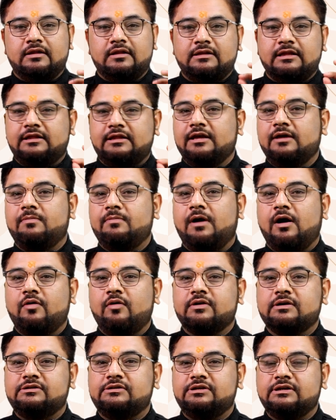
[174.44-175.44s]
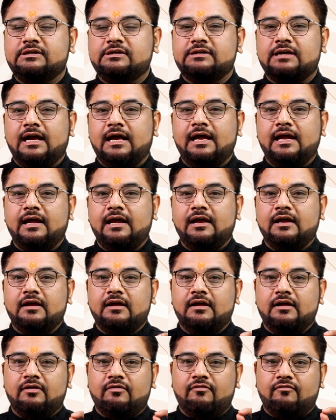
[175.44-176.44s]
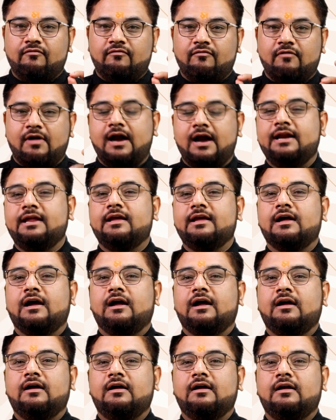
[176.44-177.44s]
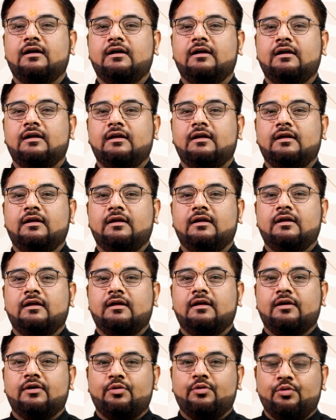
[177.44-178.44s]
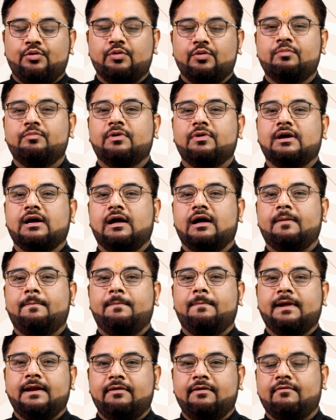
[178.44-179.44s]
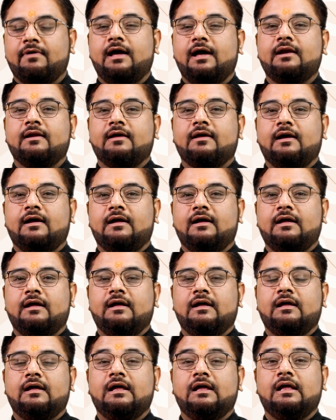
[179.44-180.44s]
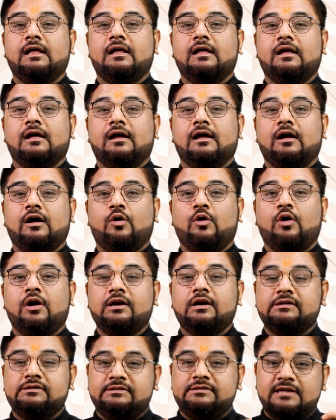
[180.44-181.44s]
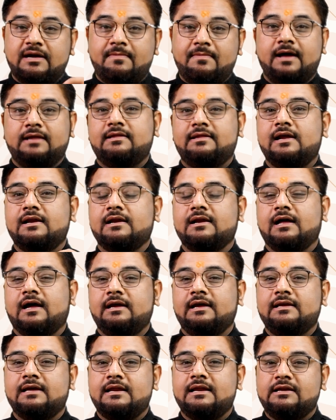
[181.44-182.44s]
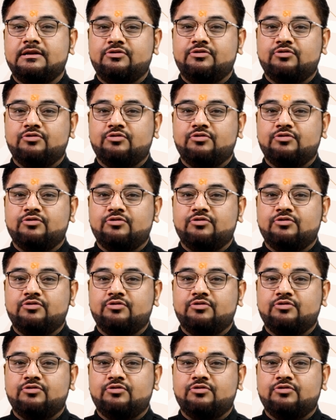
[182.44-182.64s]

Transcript: द्वितीय भाव किस चीज का है वाणी का कुटुंब का परिवार का और जमा धन का यानी